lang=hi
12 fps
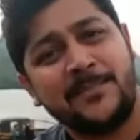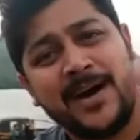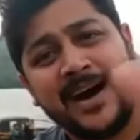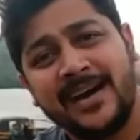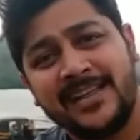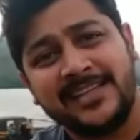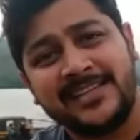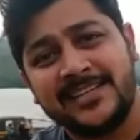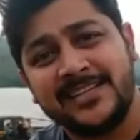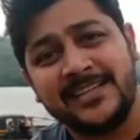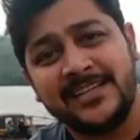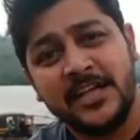दे बारिश
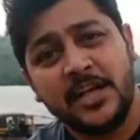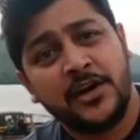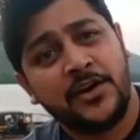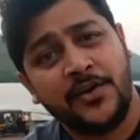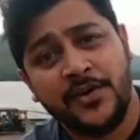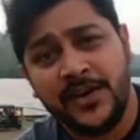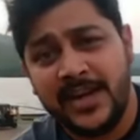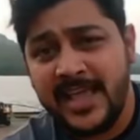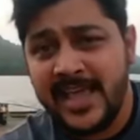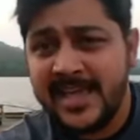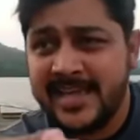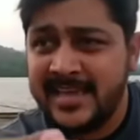
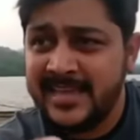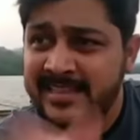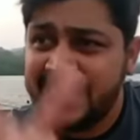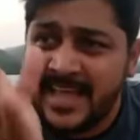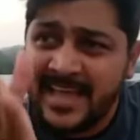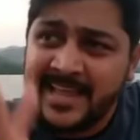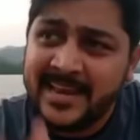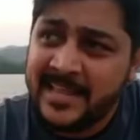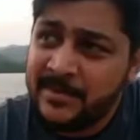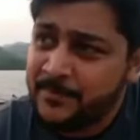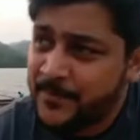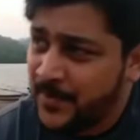खुलेगी
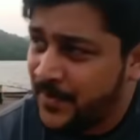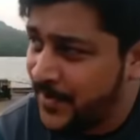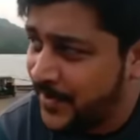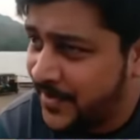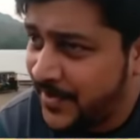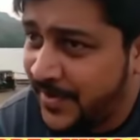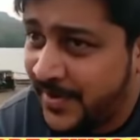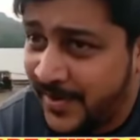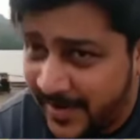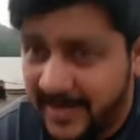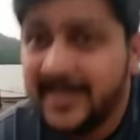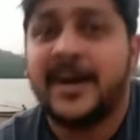तेरी
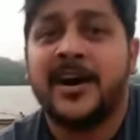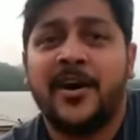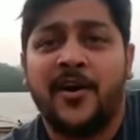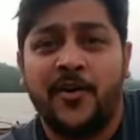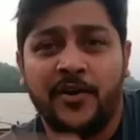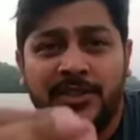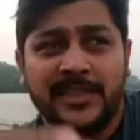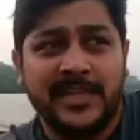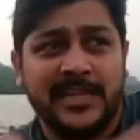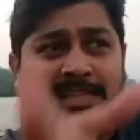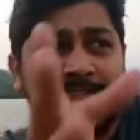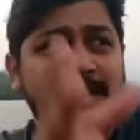पोल
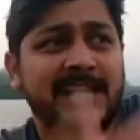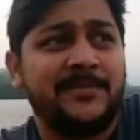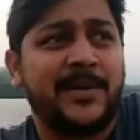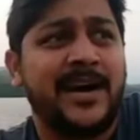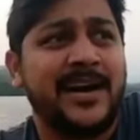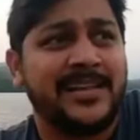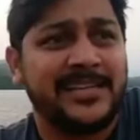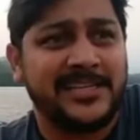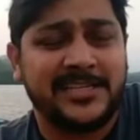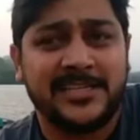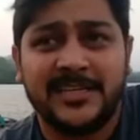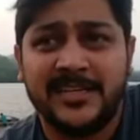होने दे
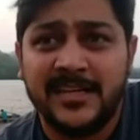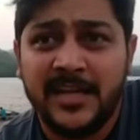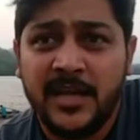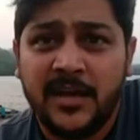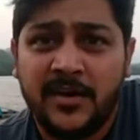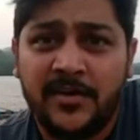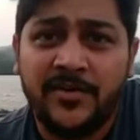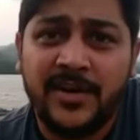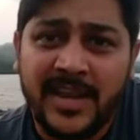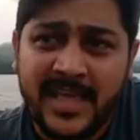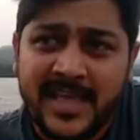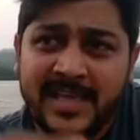बारिश
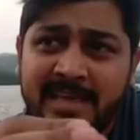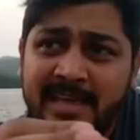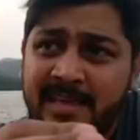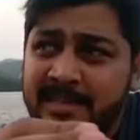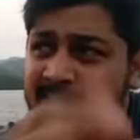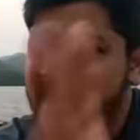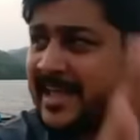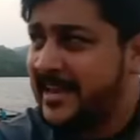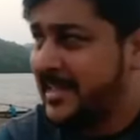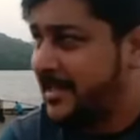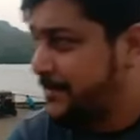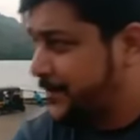खुलेगी
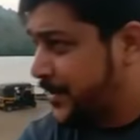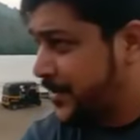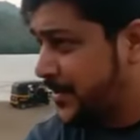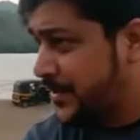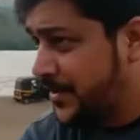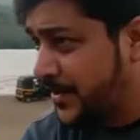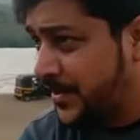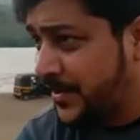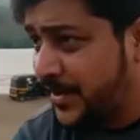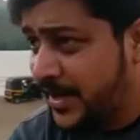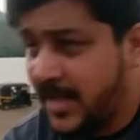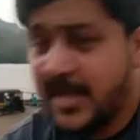तेरी
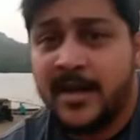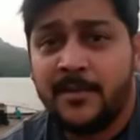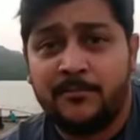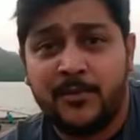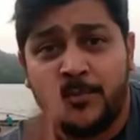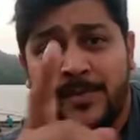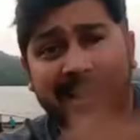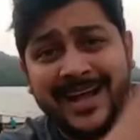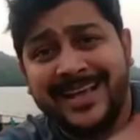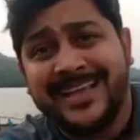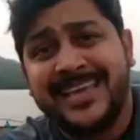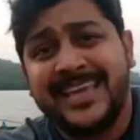पोल
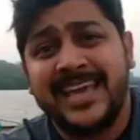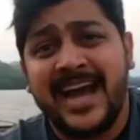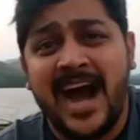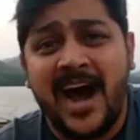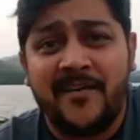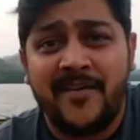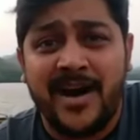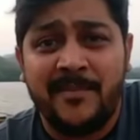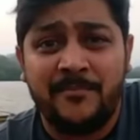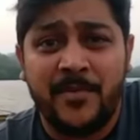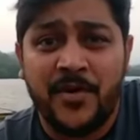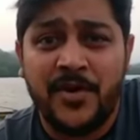मुमरा की
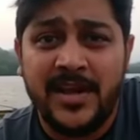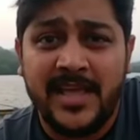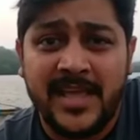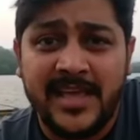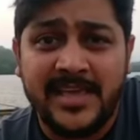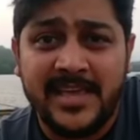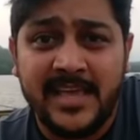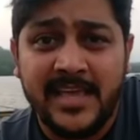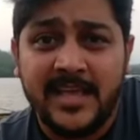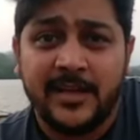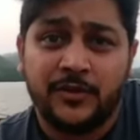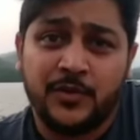आवाम बोलेगी
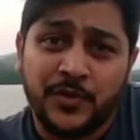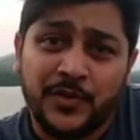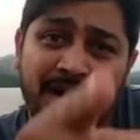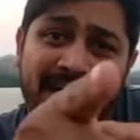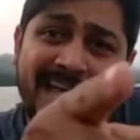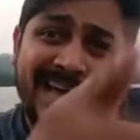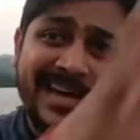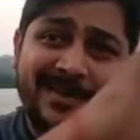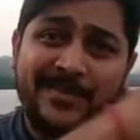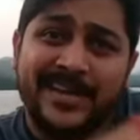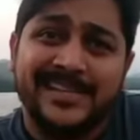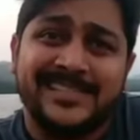तू है
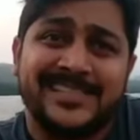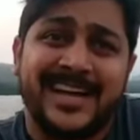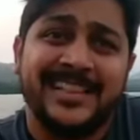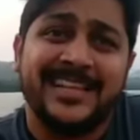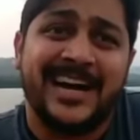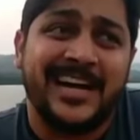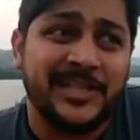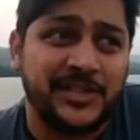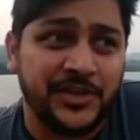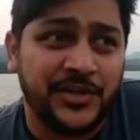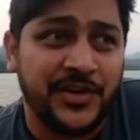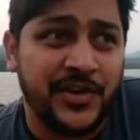कब्रस्तान का
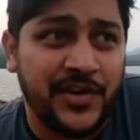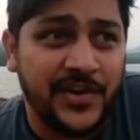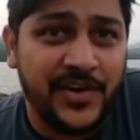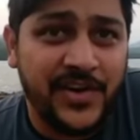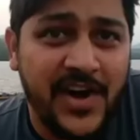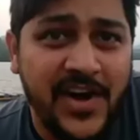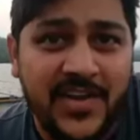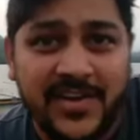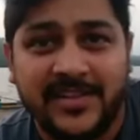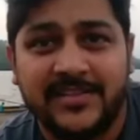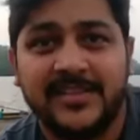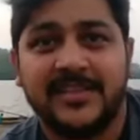
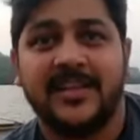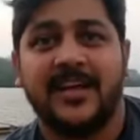चोर